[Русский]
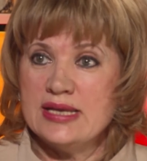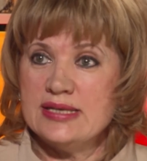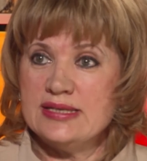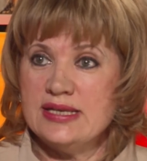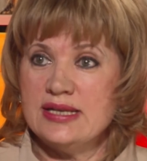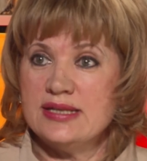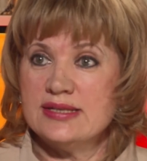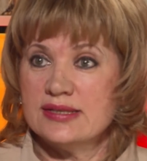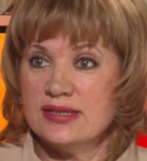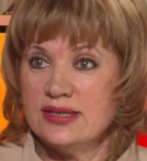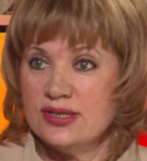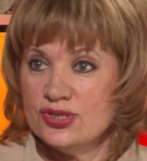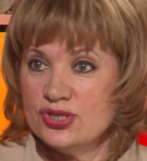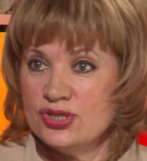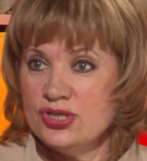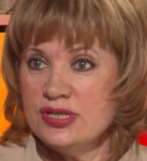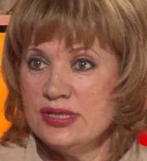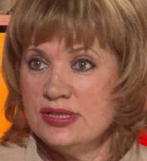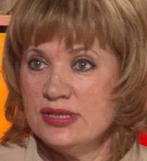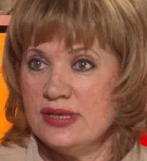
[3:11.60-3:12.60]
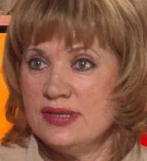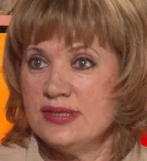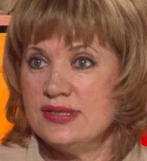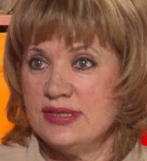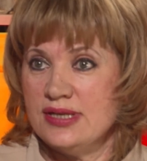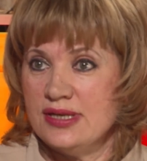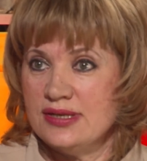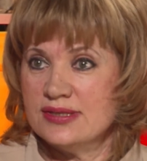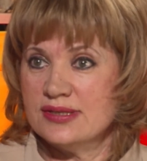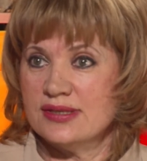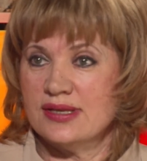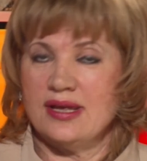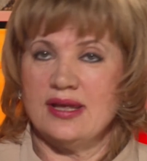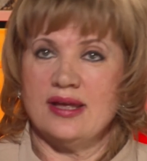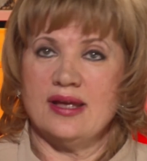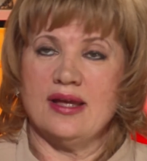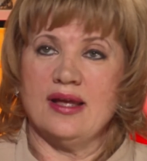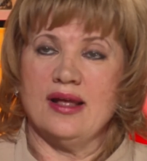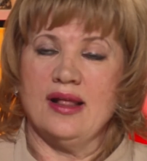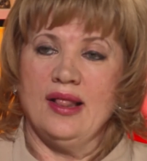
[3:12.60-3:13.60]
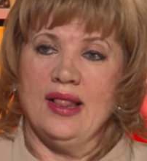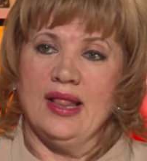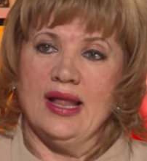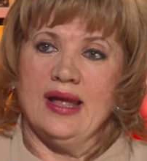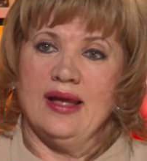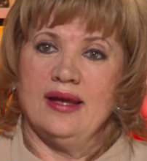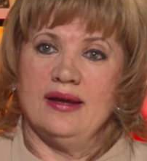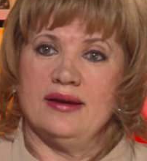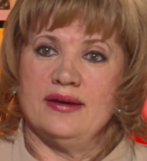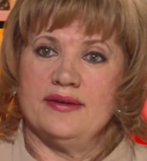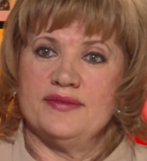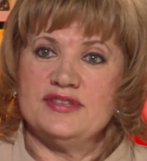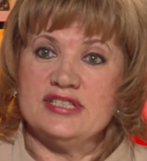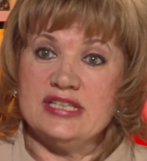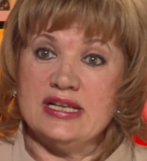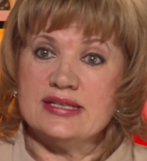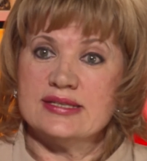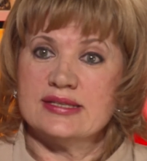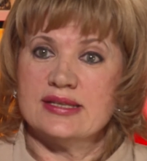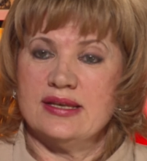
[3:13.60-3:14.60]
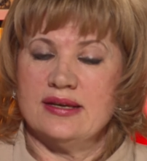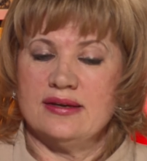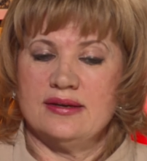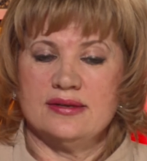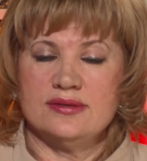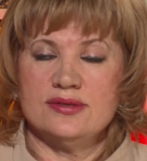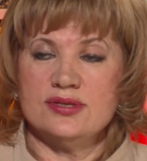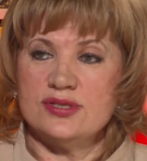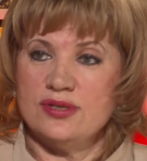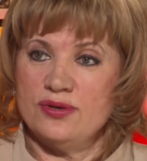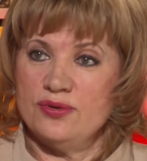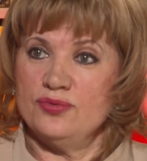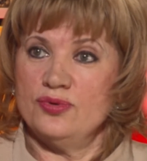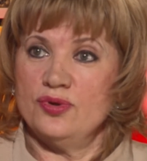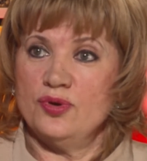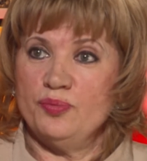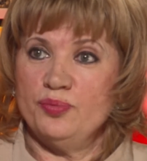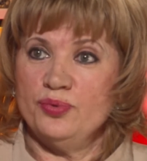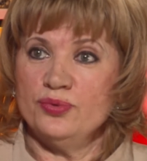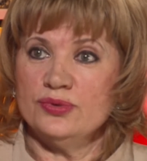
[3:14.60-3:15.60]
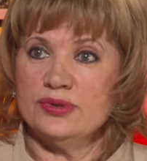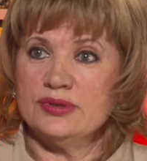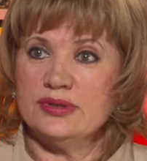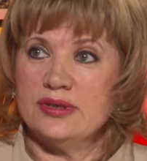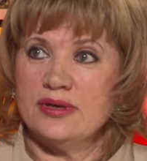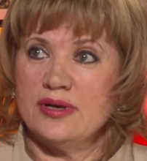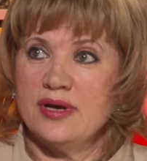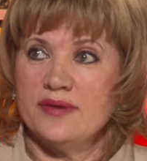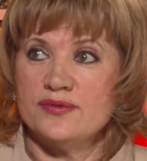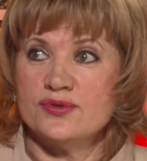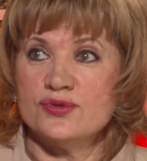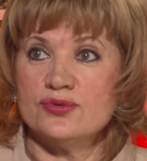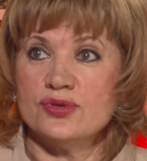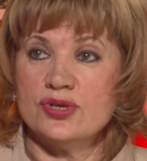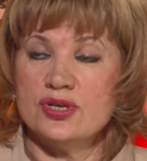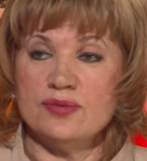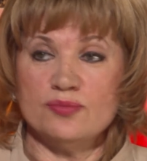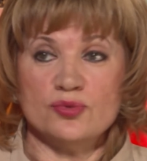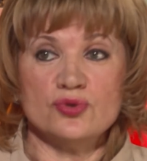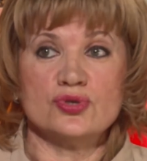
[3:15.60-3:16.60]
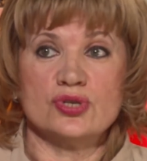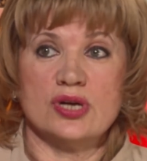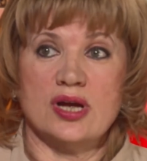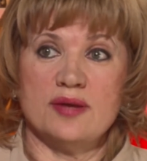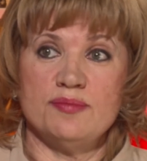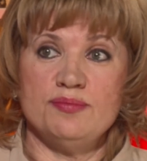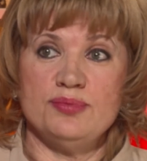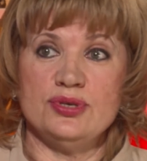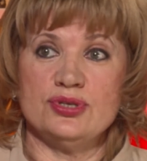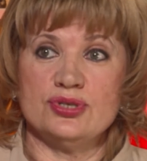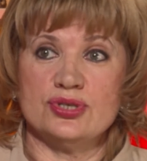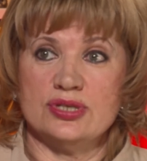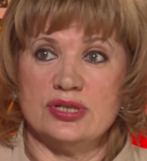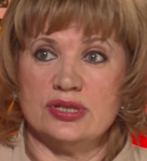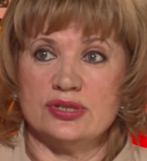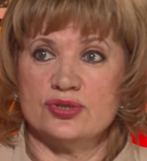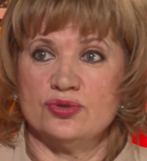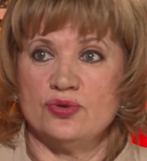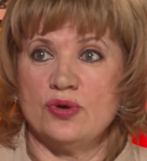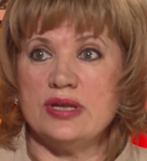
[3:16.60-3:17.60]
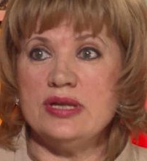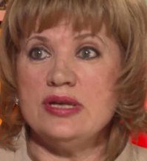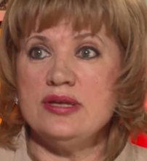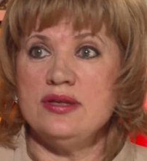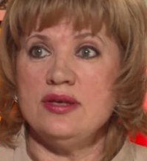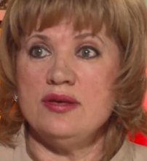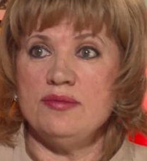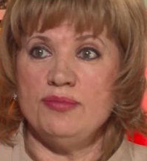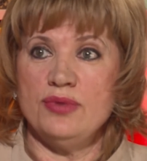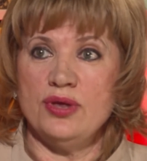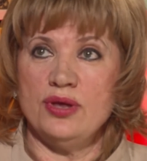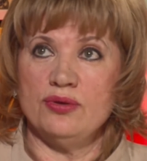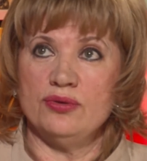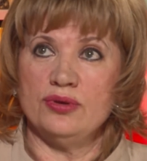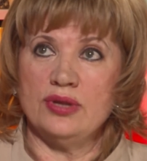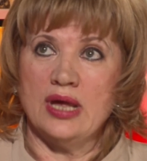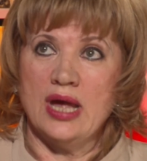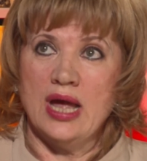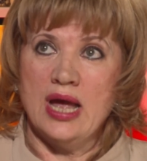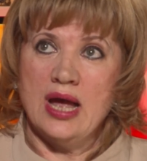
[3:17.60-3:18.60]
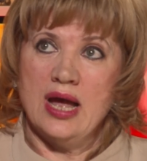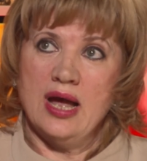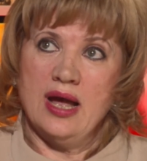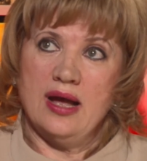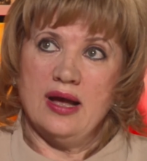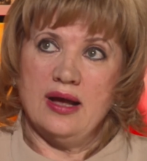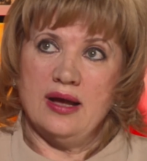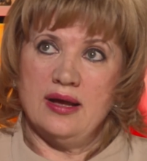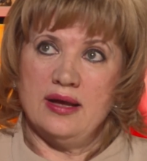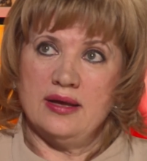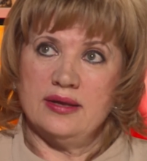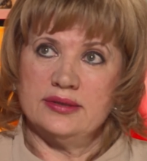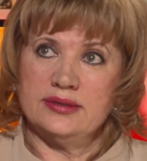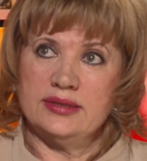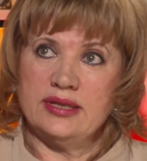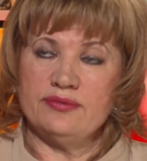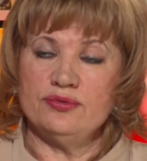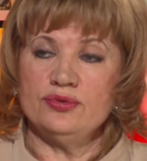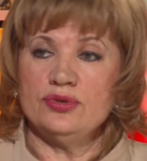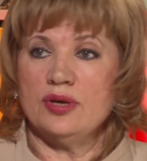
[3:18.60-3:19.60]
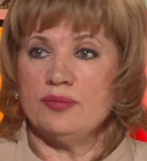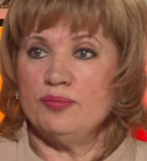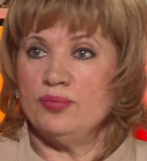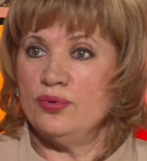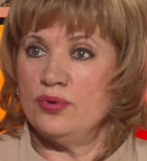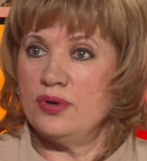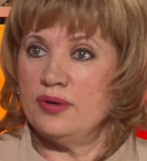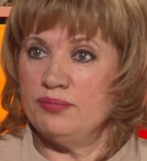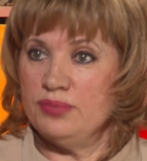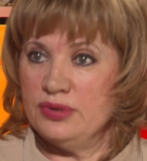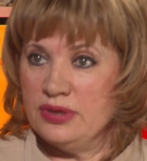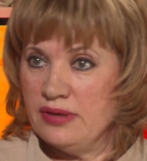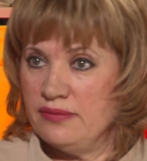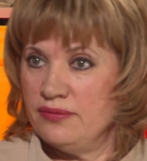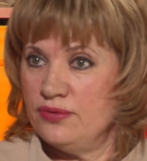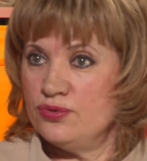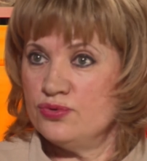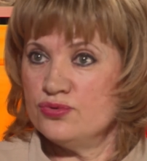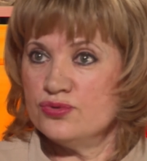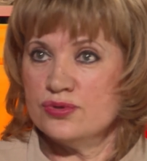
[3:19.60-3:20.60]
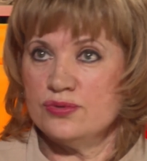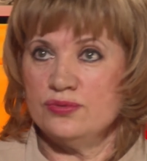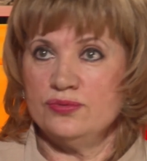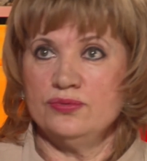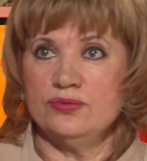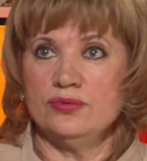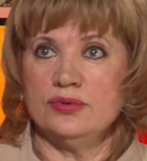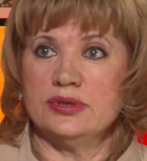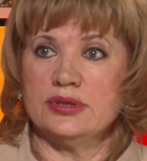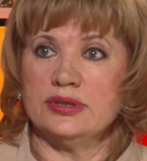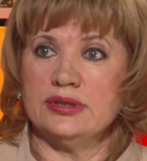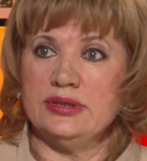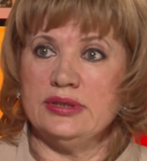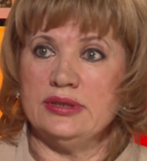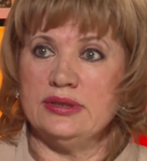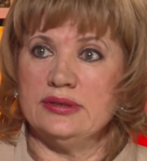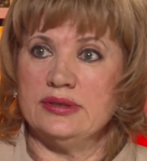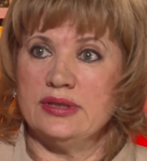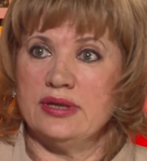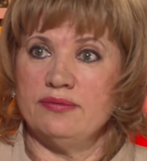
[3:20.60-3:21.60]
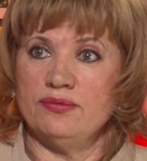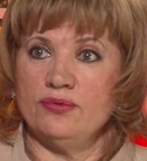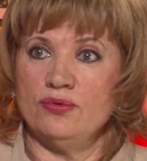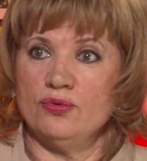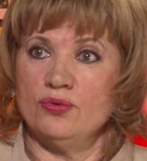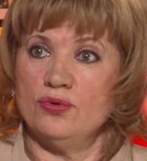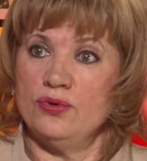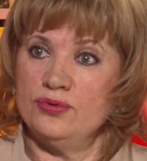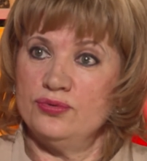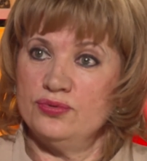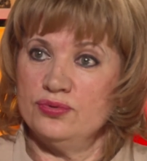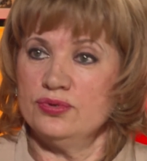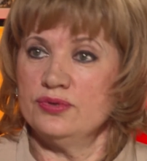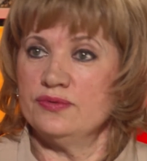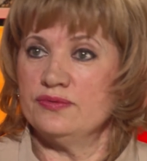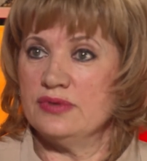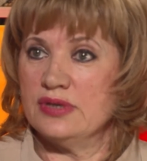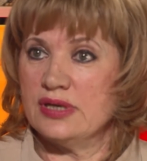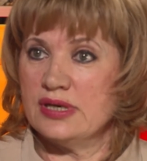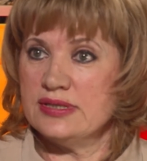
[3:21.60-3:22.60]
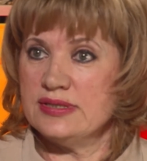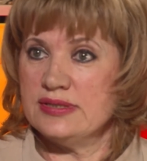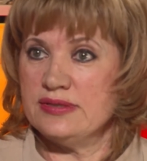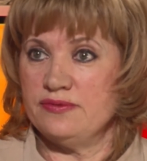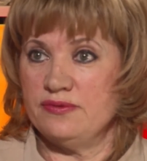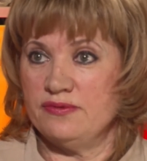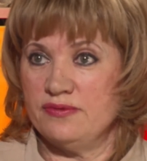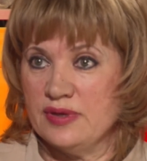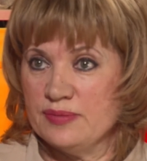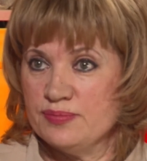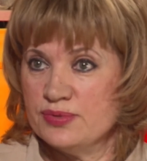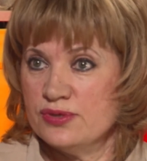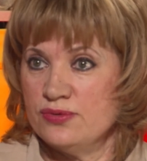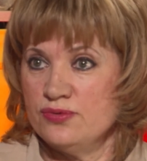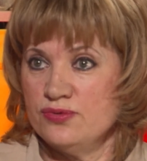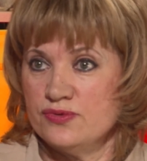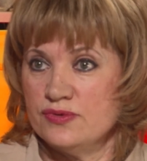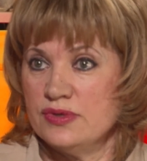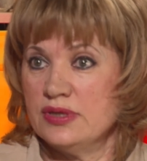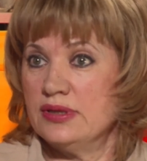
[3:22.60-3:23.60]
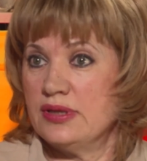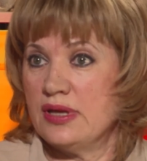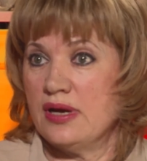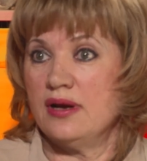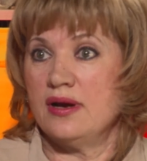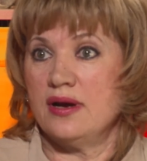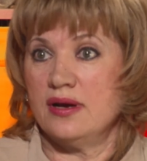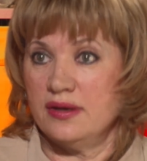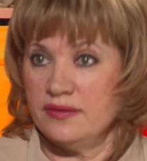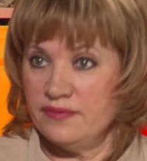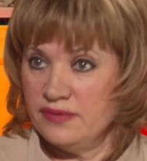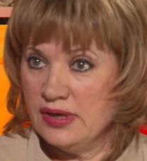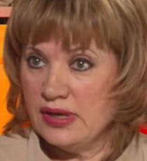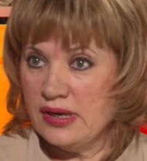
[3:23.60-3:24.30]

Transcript: сельские жители сельские, а, в сельских населенных пунктах все-таки немножко обижены, что они не имеют а, того набора бытовых услуг и того культурного красивого обслуживания, так как и в